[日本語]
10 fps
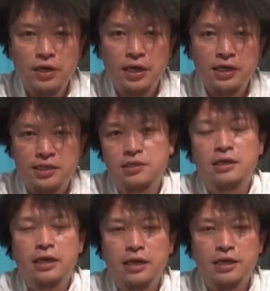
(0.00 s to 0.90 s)
えー、さ
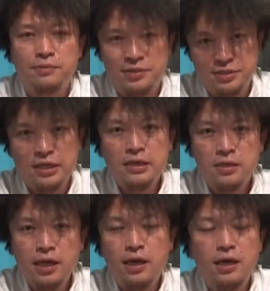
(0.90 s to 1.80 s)
せていただきま
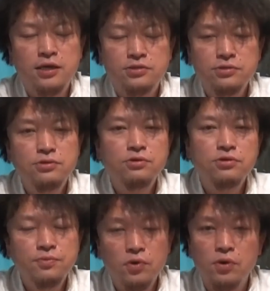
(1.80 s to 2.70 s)
すで、えー、収
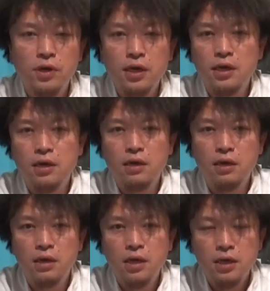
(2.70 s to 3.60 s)
録も、
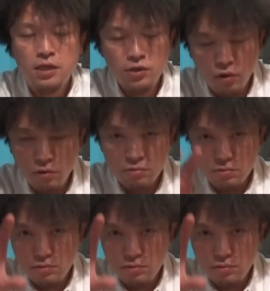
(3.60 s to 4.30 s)
え基本、